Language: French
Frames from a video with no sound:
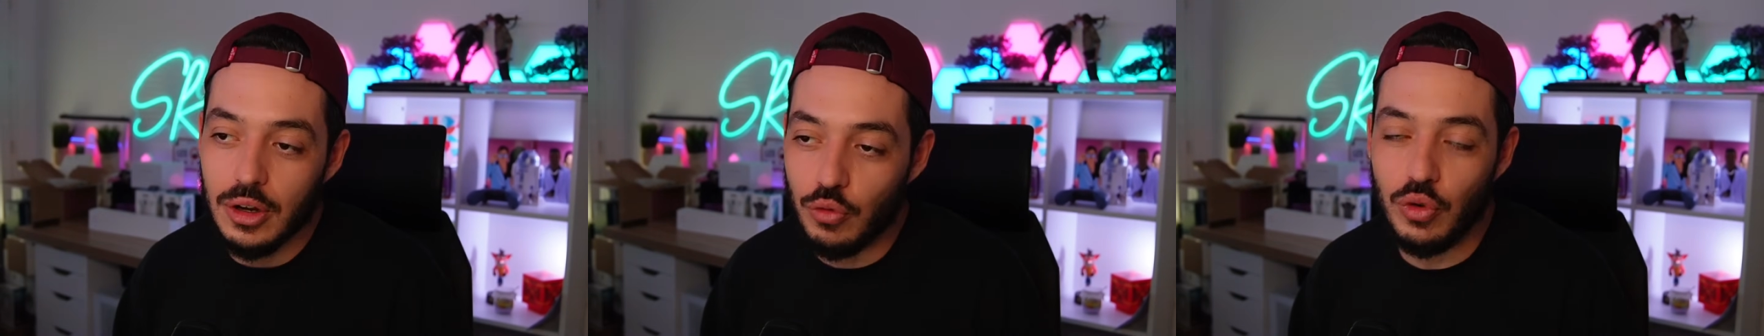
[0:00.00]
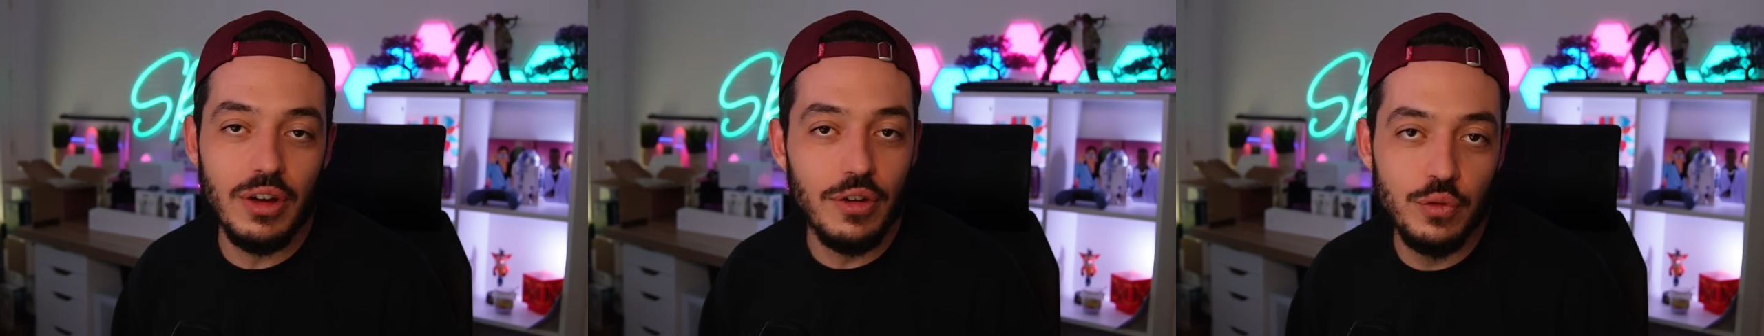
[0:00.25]
vous
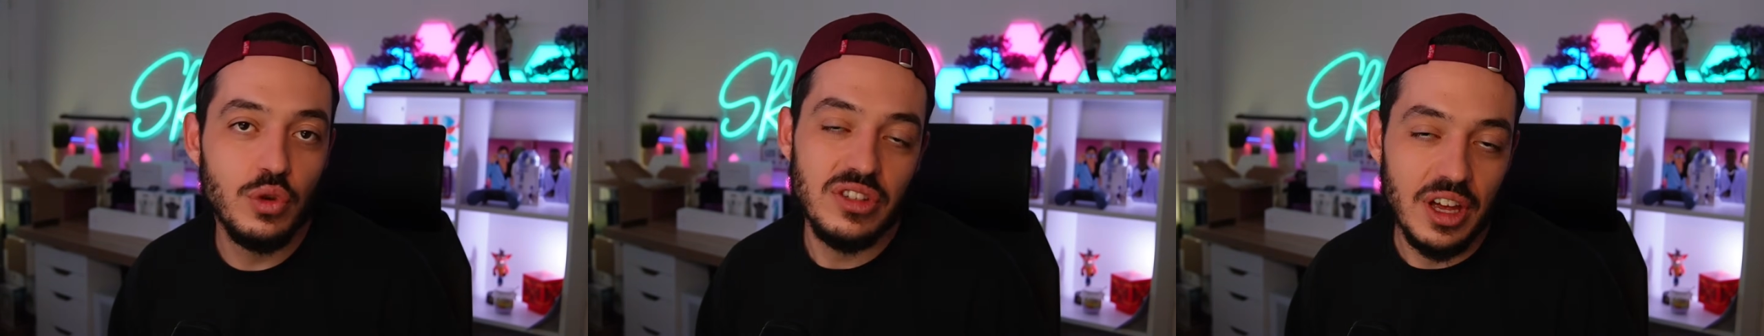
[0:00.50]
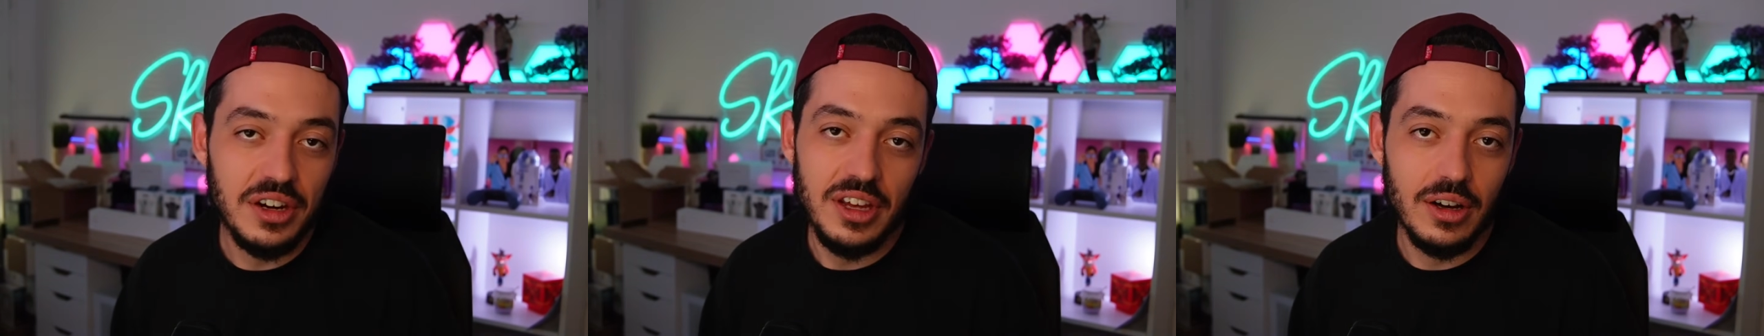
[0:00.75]
l'avez vu cette
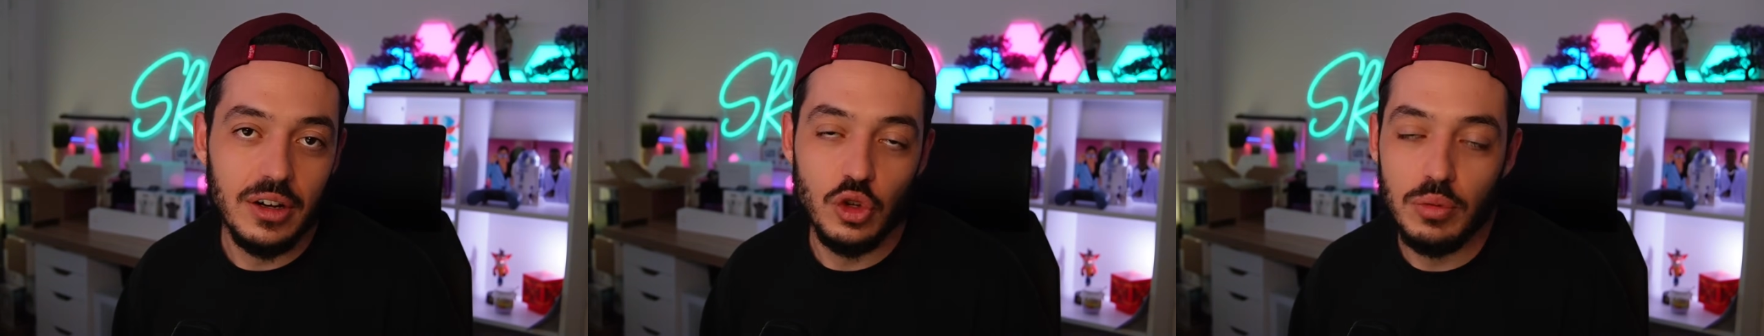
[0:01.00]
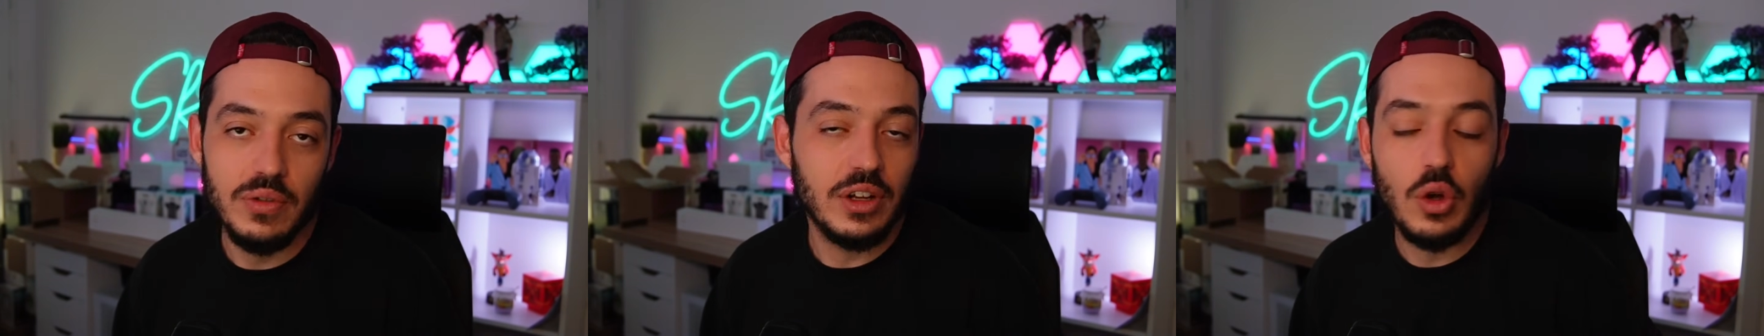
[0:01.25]
année,
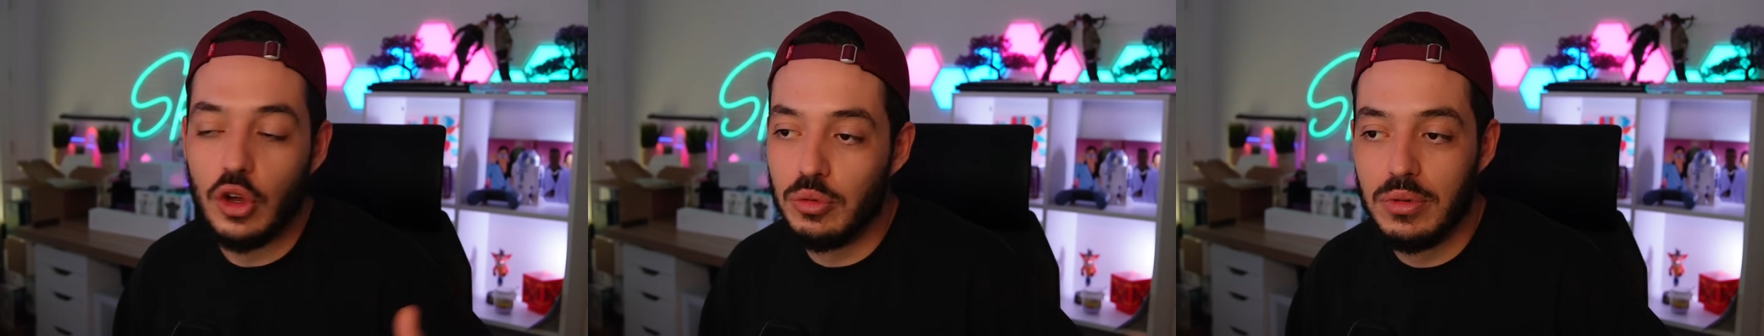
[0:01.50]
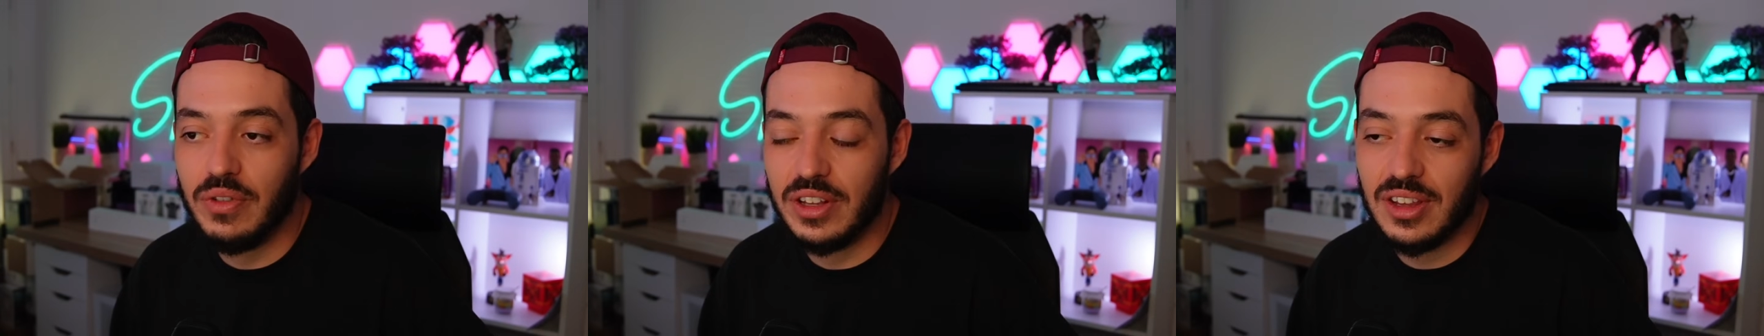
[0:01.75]

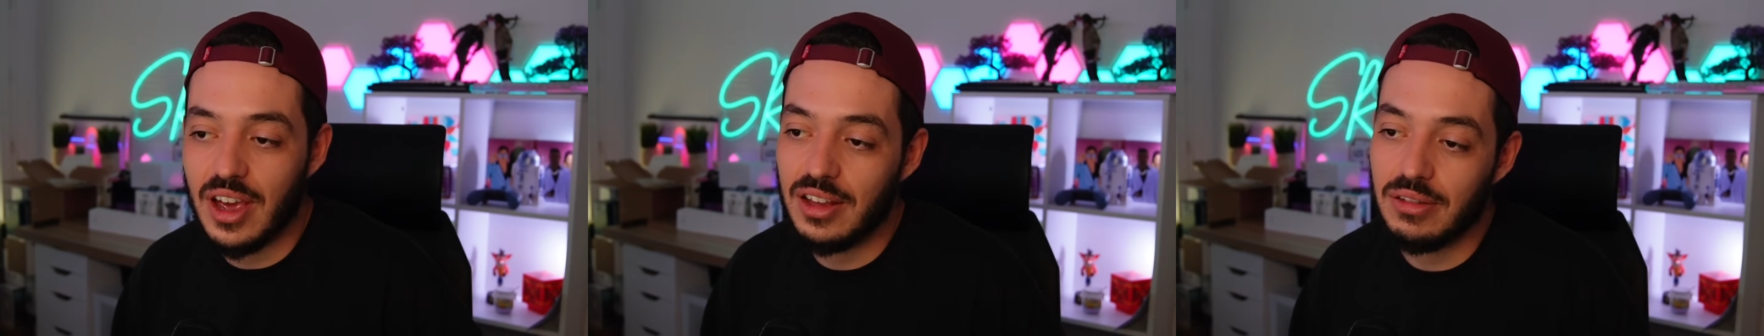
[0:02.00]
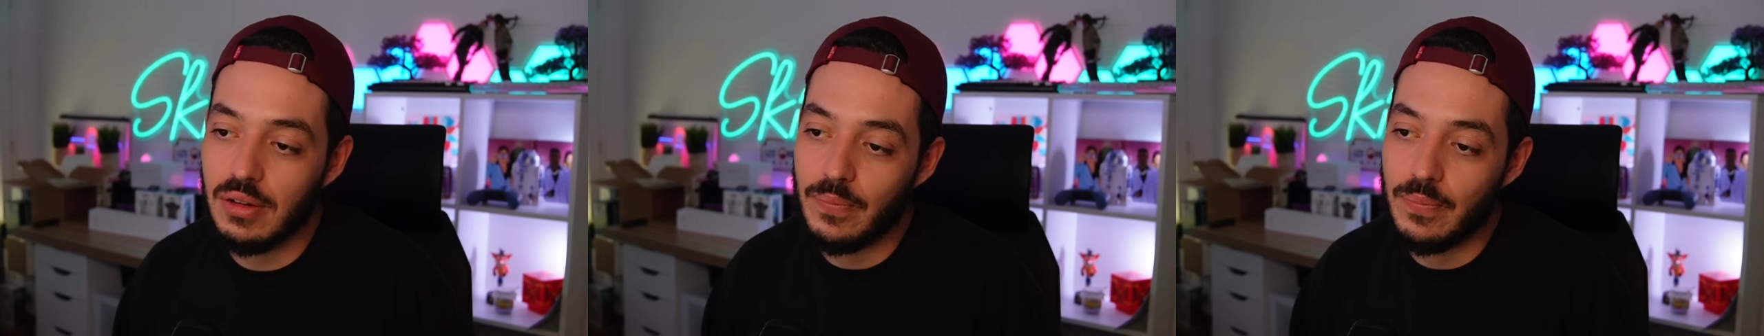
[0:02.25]
2023-2024, hein,